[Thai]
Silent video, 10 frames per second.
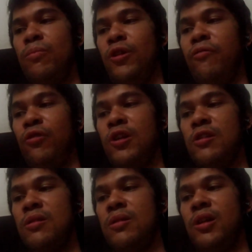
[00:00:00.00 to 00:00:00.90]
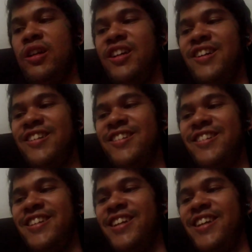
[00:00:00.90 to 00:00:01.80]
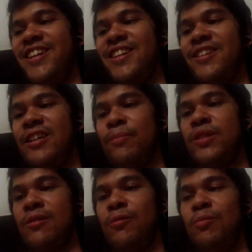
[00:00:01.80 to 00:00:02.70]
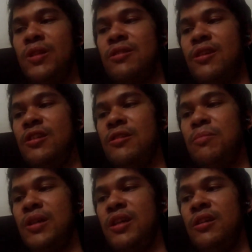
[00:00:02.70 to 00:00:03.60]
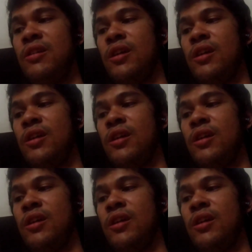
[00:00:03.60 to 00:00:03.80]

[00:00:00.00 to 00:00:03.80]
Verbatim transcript: don't forget นะครับจากคุณมัสกี้เมื่อกี้